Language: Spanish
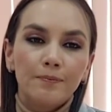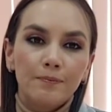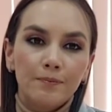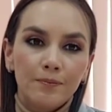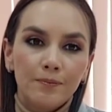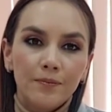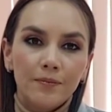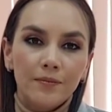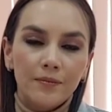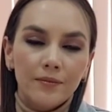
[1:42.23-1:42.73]

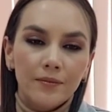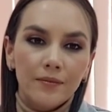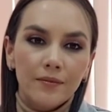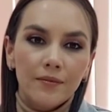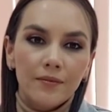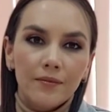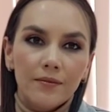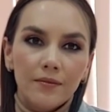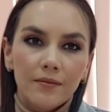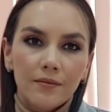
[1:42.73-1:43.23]
Eh,
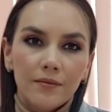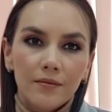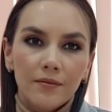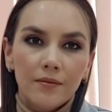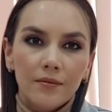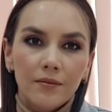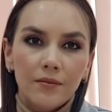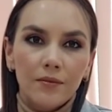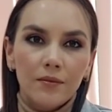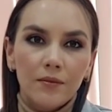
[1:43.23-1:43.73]
¿cuántas
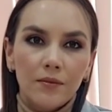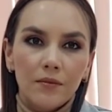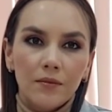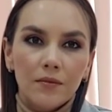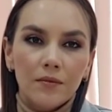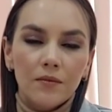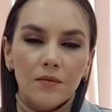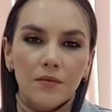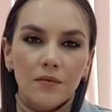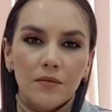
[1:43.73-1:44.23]
personas,
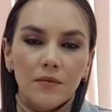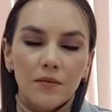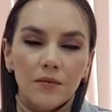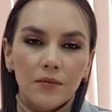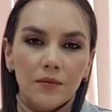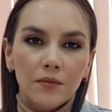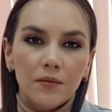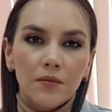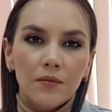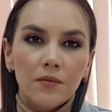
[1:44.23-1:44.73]
cuántos turnos
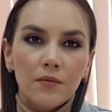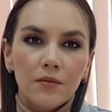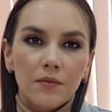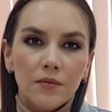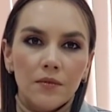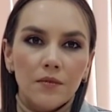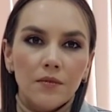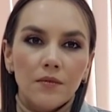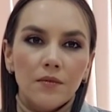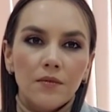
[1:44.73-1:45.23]
están
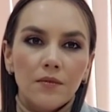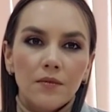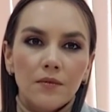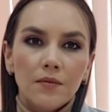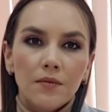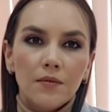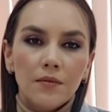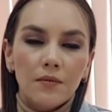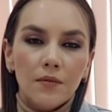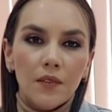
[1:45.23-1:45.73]
emitiendo al día?
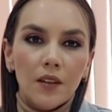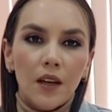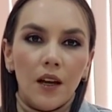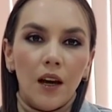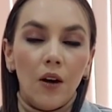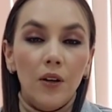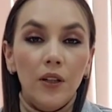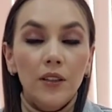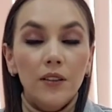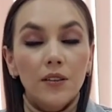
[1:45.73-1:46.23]

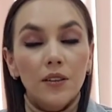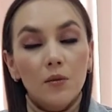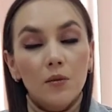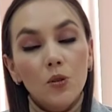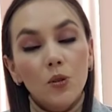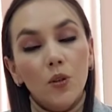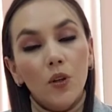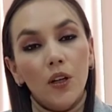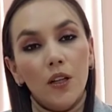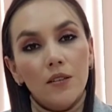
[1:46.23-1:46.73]
Ahorita
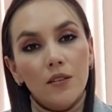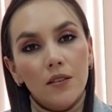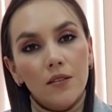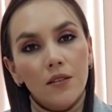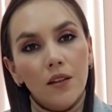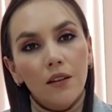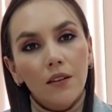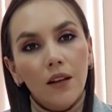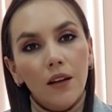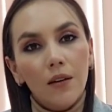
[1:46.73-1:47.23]
estamos con el,
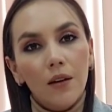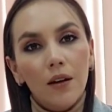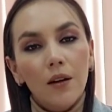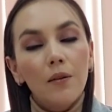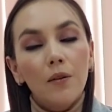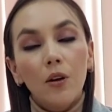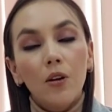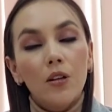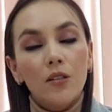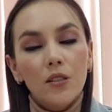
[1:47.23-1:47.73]
60, eh,
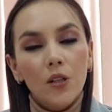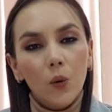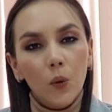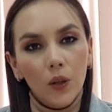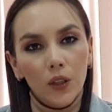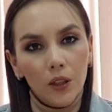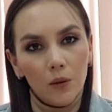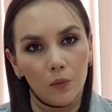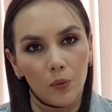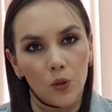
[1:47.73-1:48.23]
con el
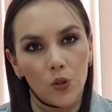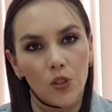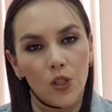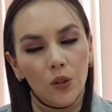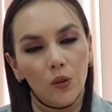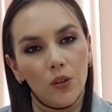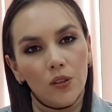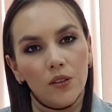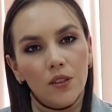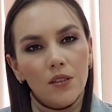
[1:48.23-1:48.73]

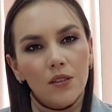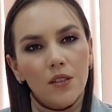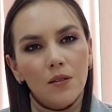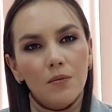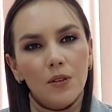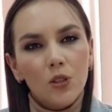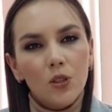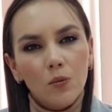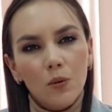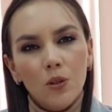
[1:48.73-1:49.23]
50%, es decir,
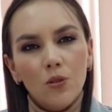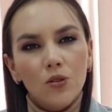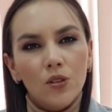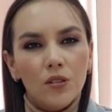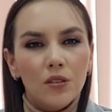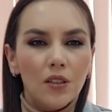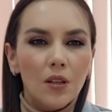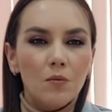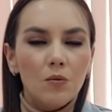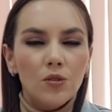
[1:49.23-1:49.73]
más o menos
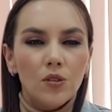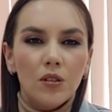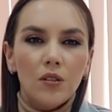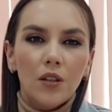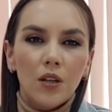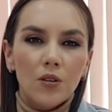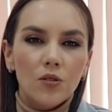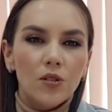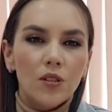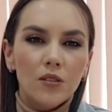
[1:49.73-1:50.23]
estamos
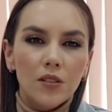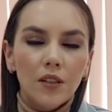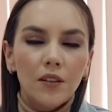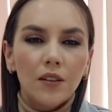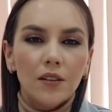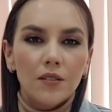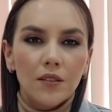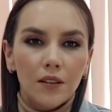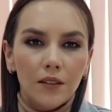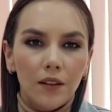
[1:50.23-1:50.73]
entre los
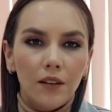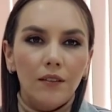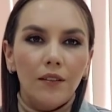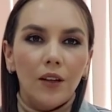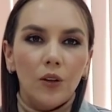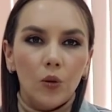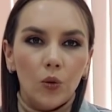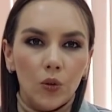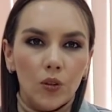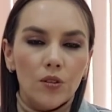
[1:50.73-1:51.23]
60
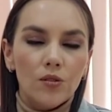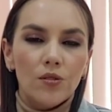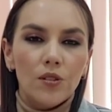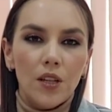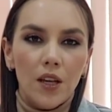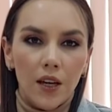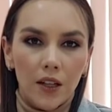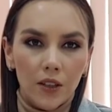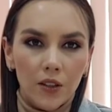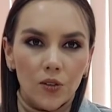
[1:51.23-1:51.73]
70 turnos
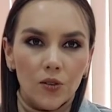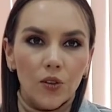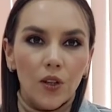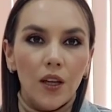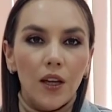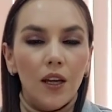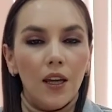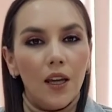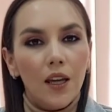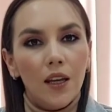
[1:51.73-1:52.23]
diarios
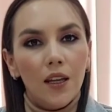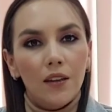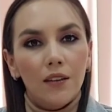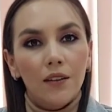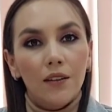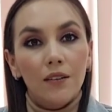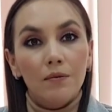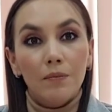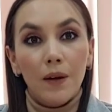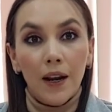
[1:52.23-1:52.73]
eh,
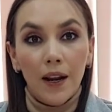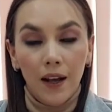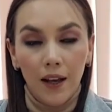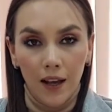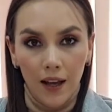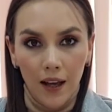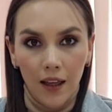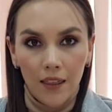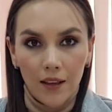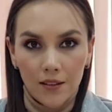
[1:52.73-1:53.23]
para
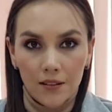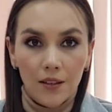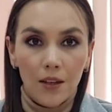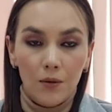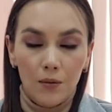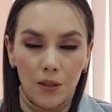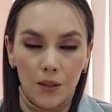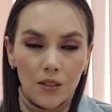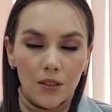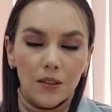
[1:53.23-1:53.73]
cada
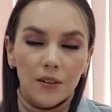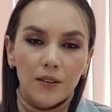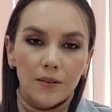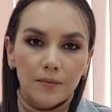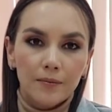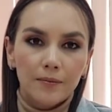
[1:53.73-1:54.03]
servicio.